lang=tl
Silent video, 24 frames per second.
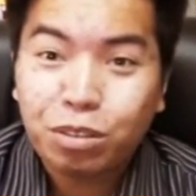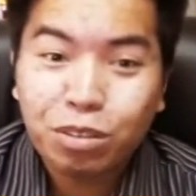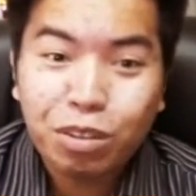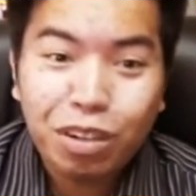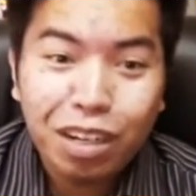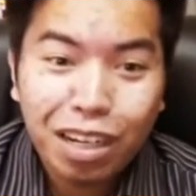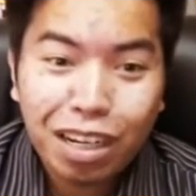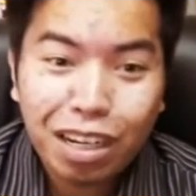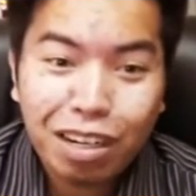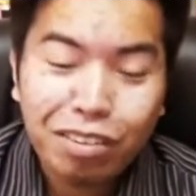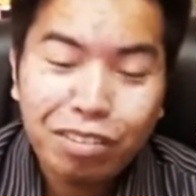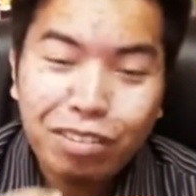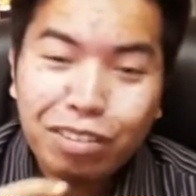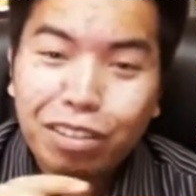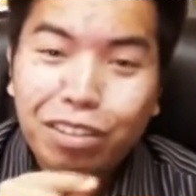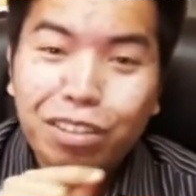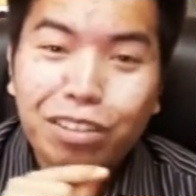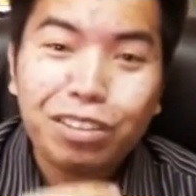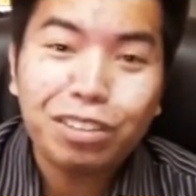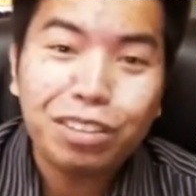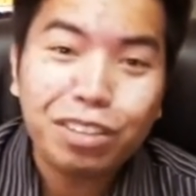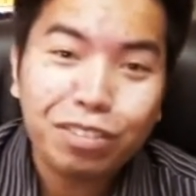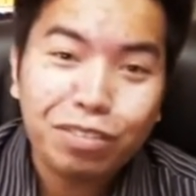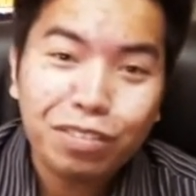Wow, ang
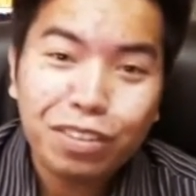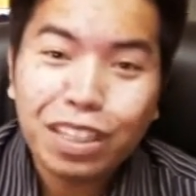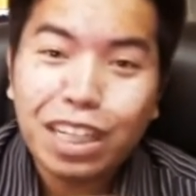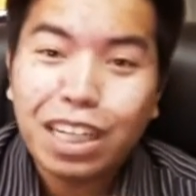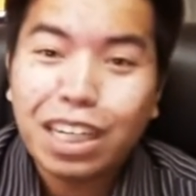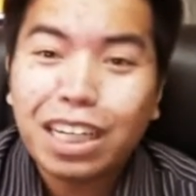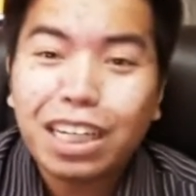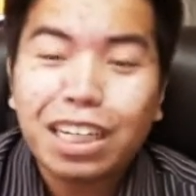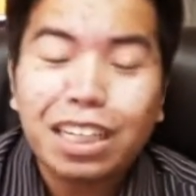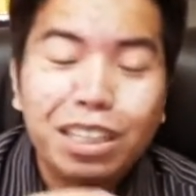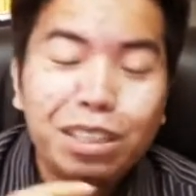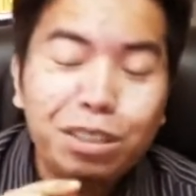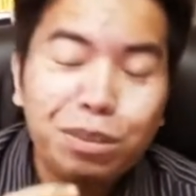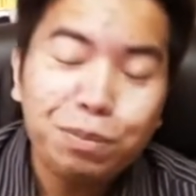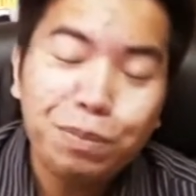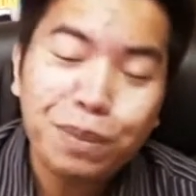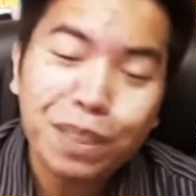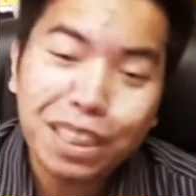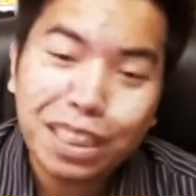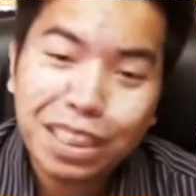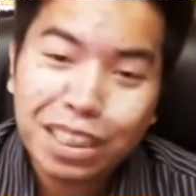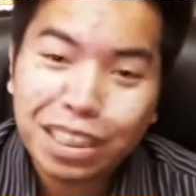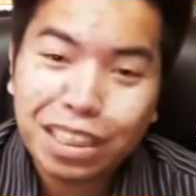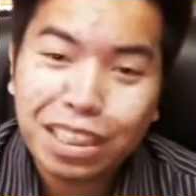cute naman. Ah, ganito
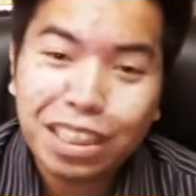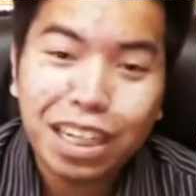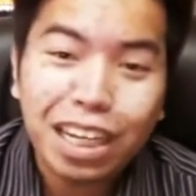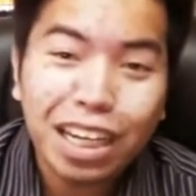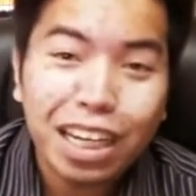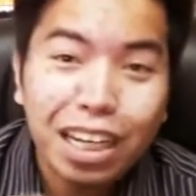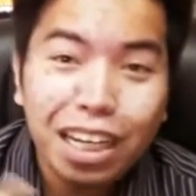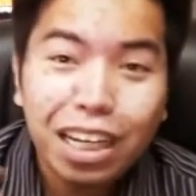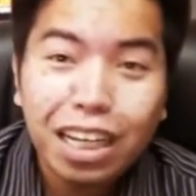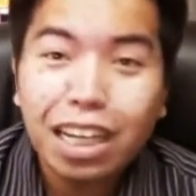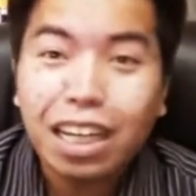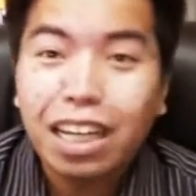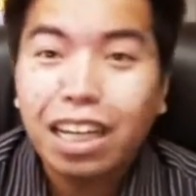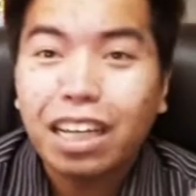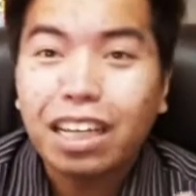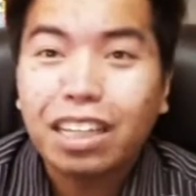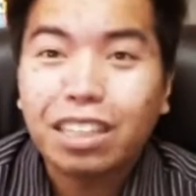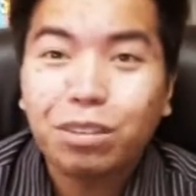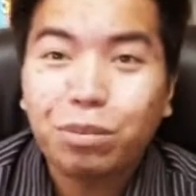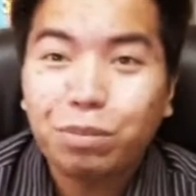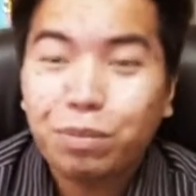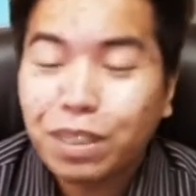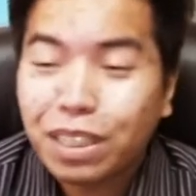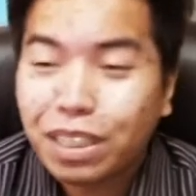pala siya. Ah,
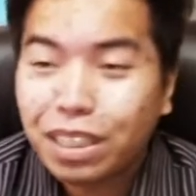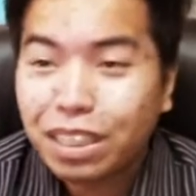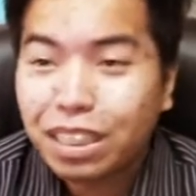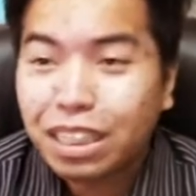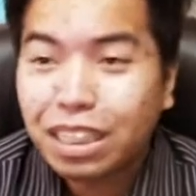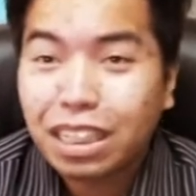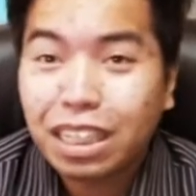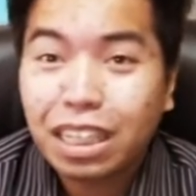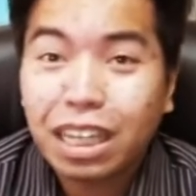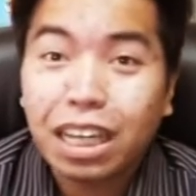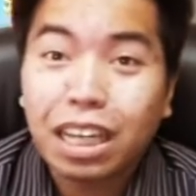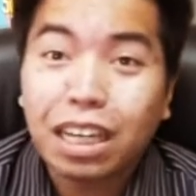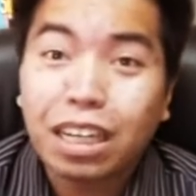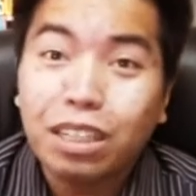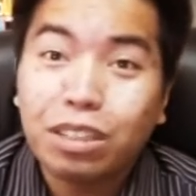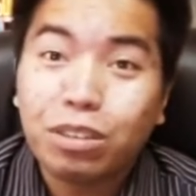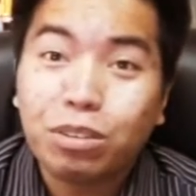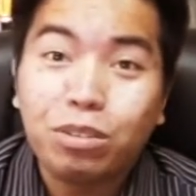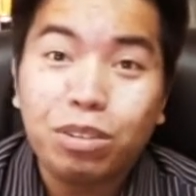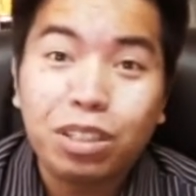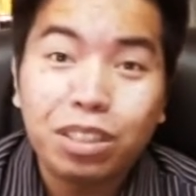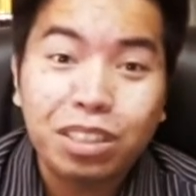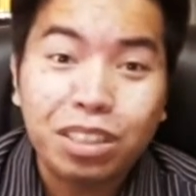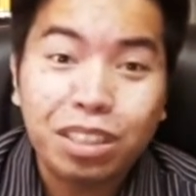eto pala yung nangyari
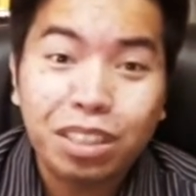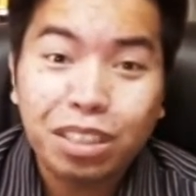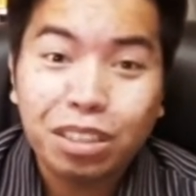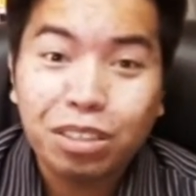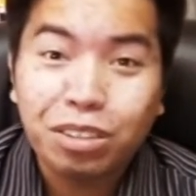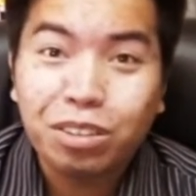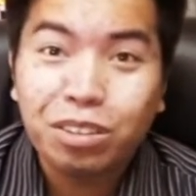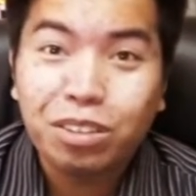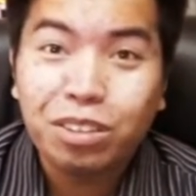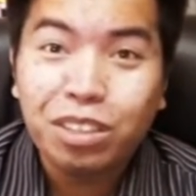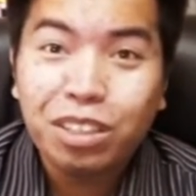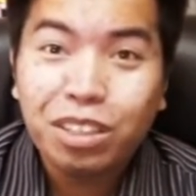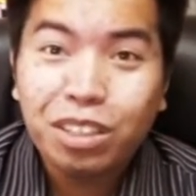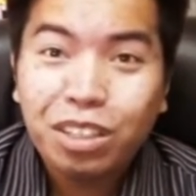nung kasal nyo.